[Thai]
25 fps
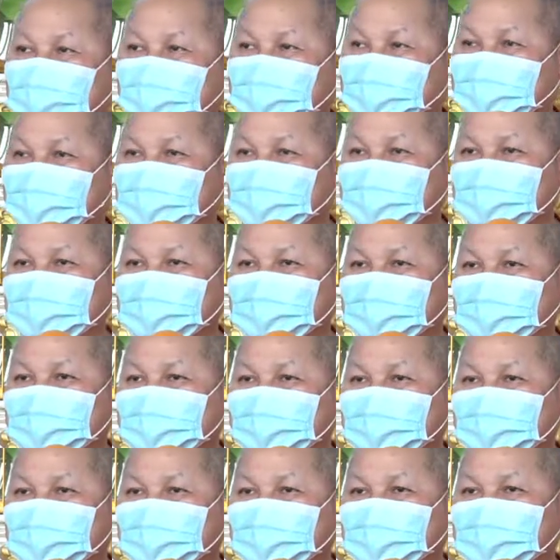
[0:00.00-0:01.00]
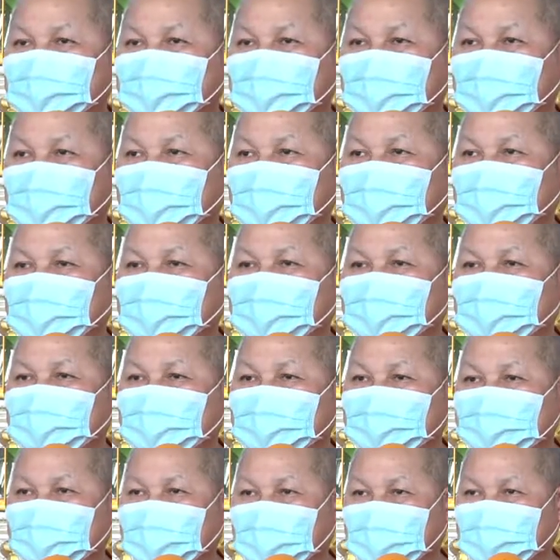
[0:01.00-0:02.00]
ว เพราะนั้น
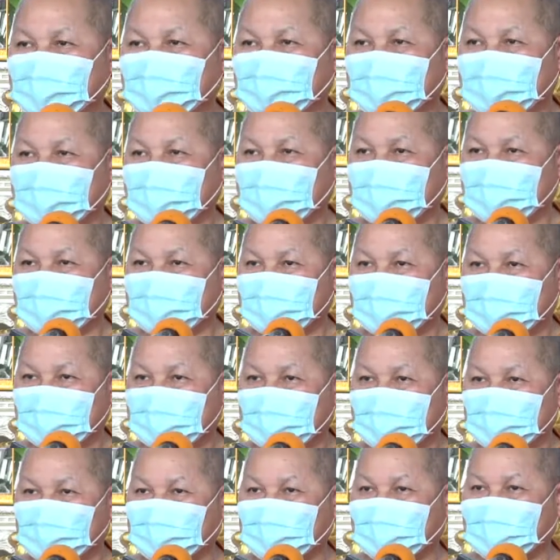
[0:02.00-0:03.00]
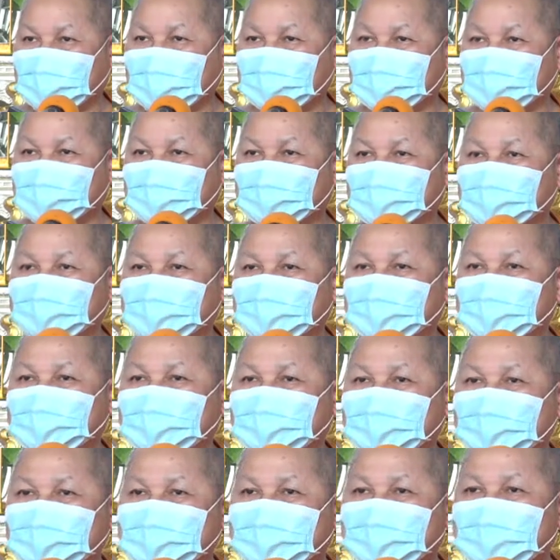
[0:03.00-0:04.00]
ธรรมเทศนาใหม่ก็คือ
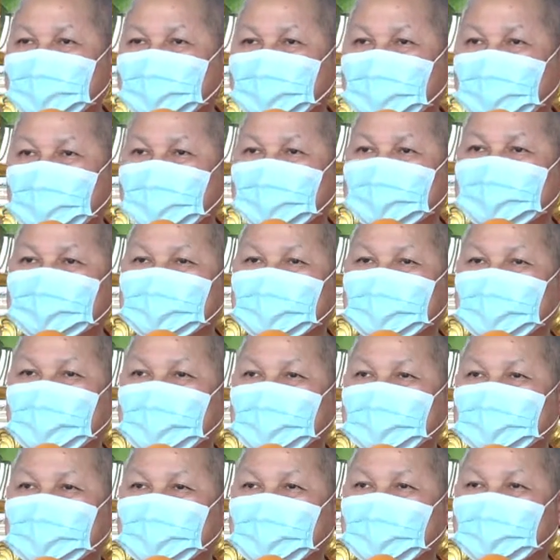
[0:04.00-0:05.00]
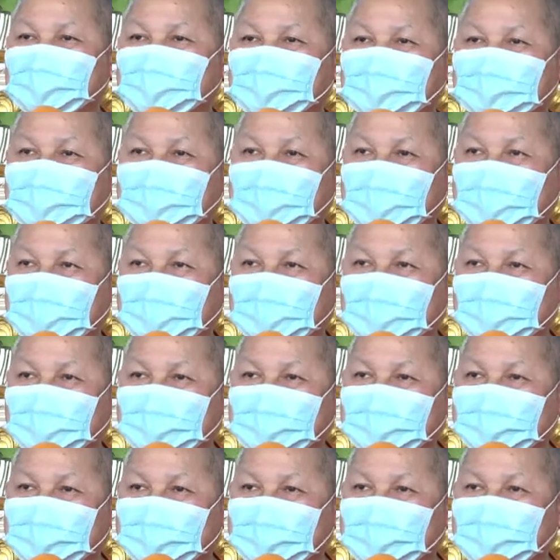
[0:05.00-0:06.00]
การแสดงธรรมการ
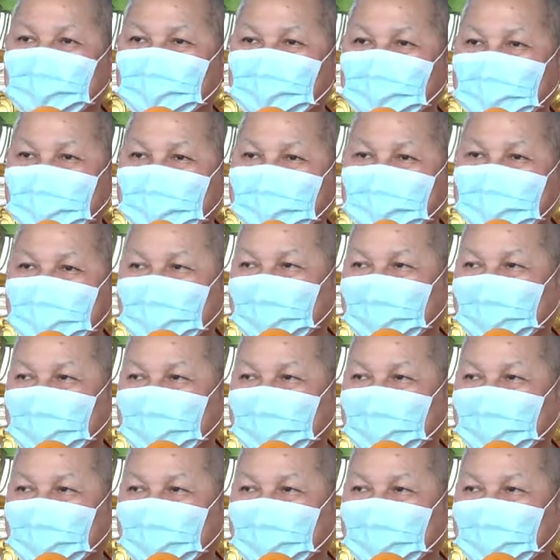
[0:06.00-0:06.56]
บรรยาย